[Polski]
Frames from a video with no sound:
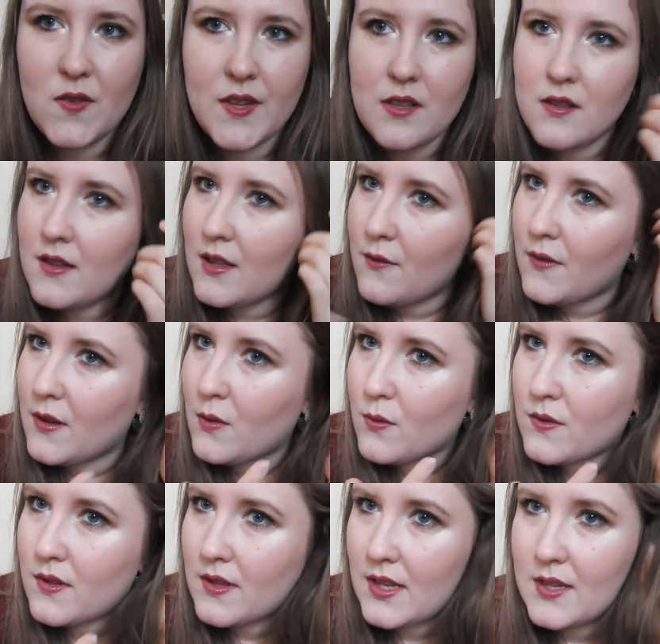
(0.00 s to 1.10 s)
świetny efekt
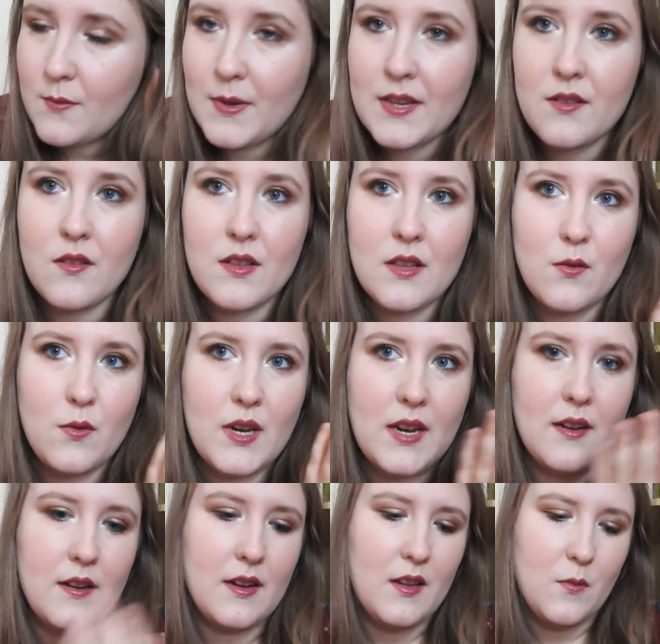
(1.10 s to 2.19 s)
uzyskać, bardzo
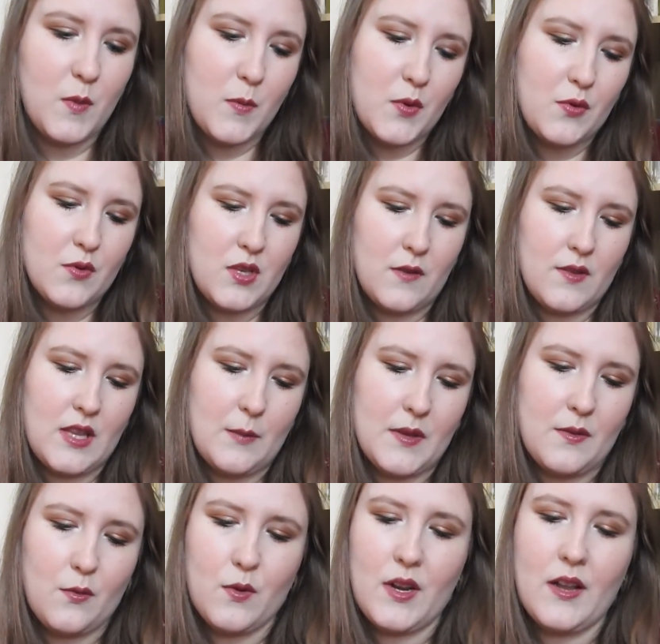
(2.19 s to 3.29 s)
naturalny, on po prostu się
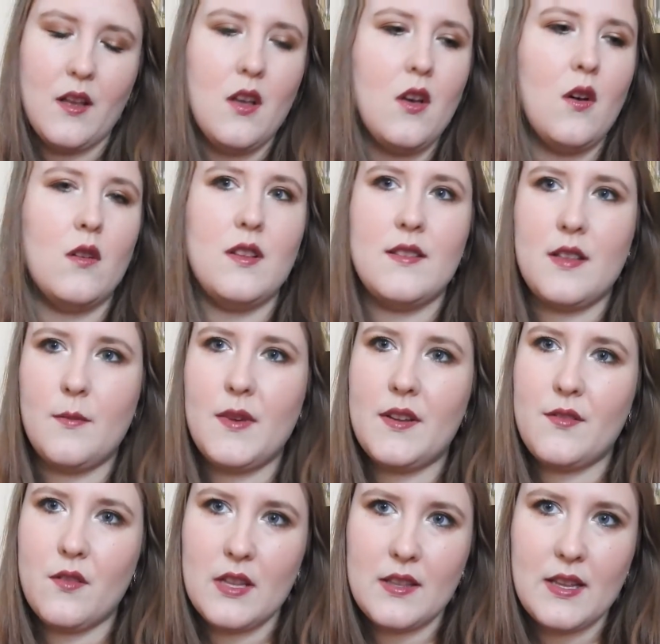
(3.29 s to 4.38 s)
wtapia skórę, on nie za
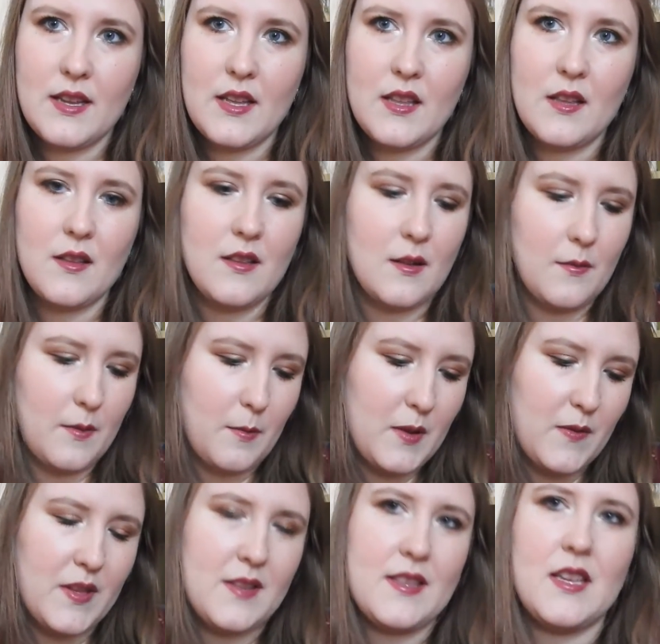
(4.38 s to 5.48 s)
bardzo nadaje, na, na
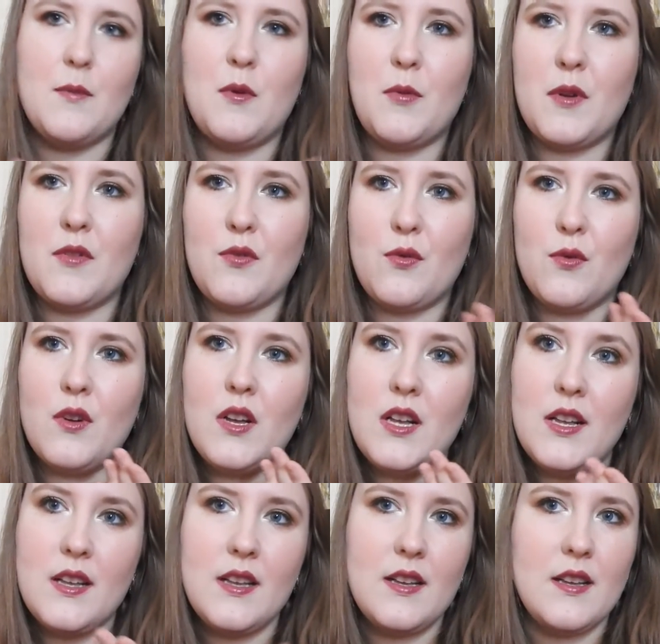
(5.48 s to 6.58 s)
jest taki po prostu
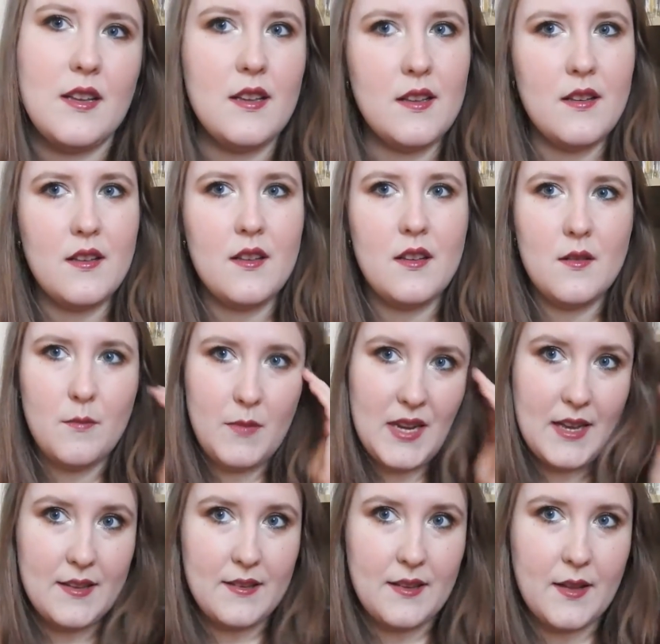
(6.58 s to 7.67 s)
yy,
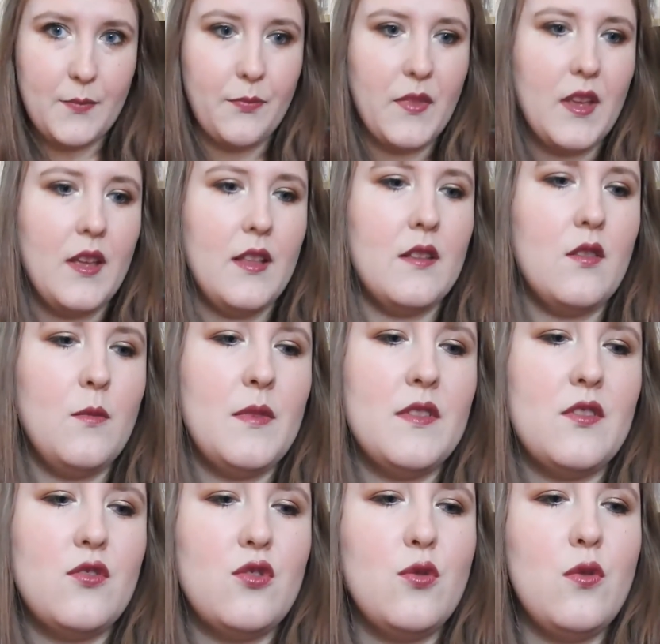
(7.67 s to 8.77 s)
blask.
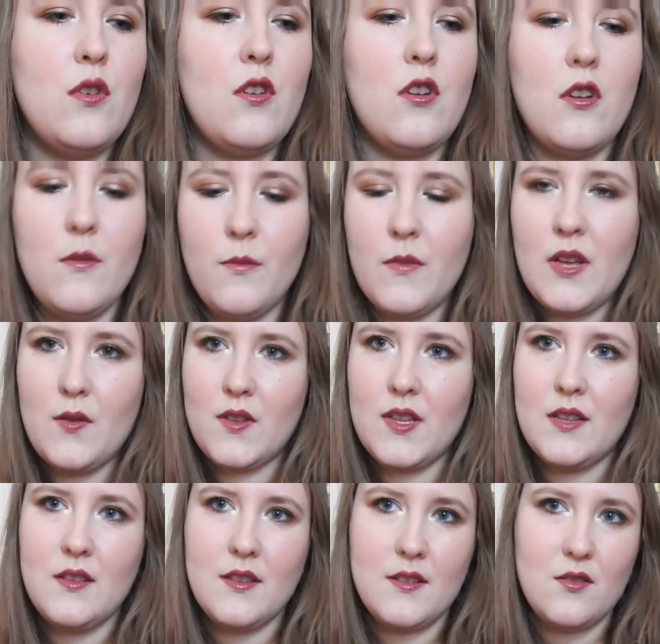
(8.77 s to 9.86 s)
Natomiast churro,
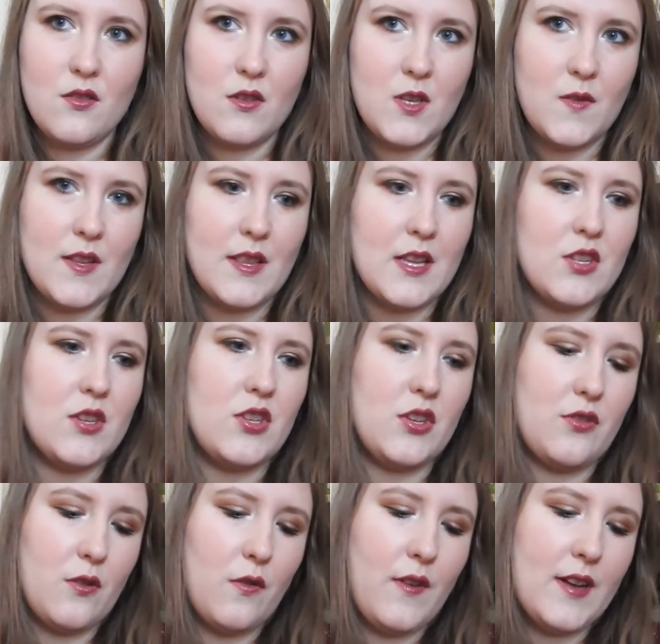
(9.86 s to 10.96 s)
ewidentnie jest to rozświetlacz,
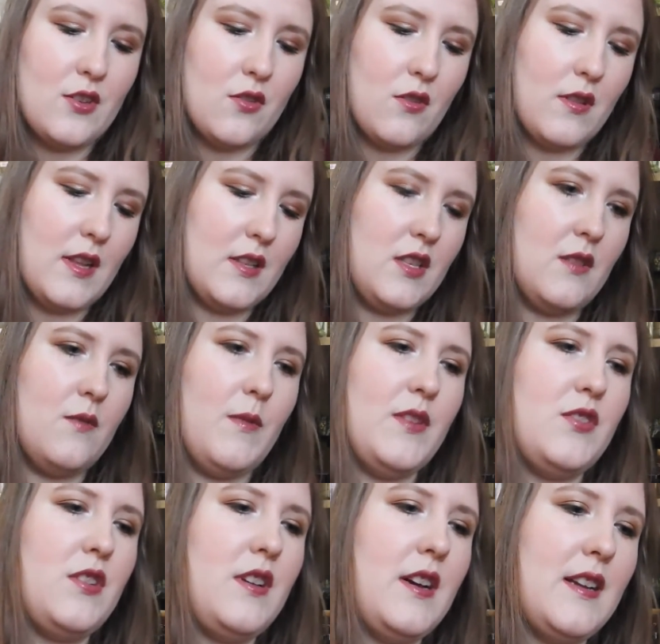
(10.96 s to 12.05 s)
jeżeli do twarzy, to dla
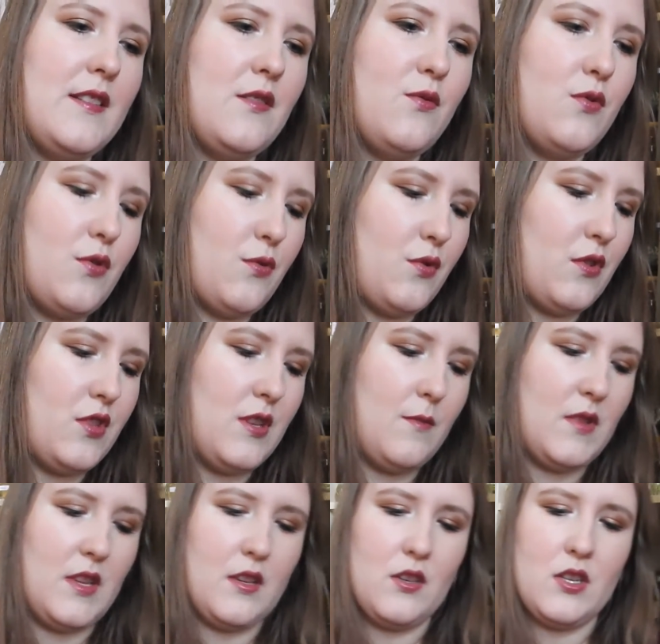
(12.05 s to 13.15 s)
mniejszych karnacji dużo, dużo
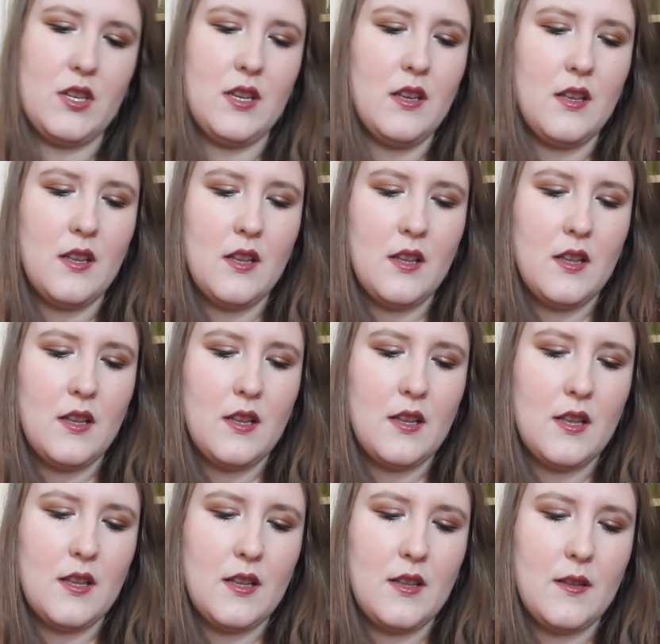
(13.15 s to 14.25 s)
ciemniejszych.
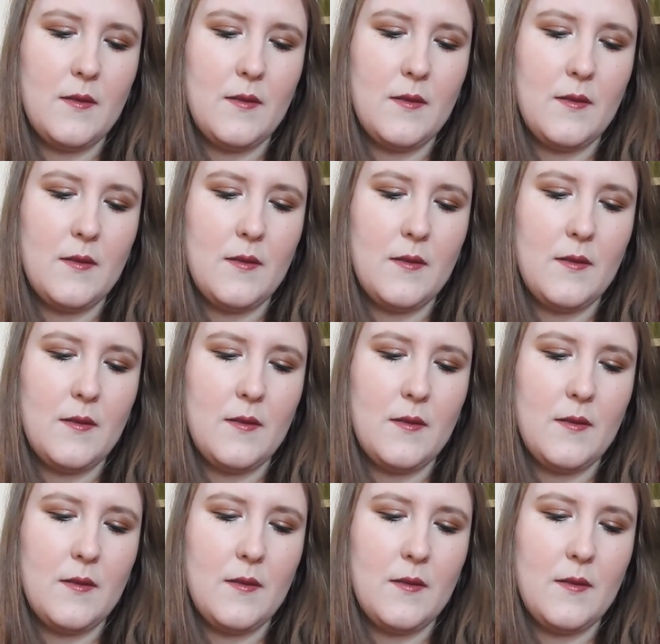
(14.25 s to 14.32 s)
Yy,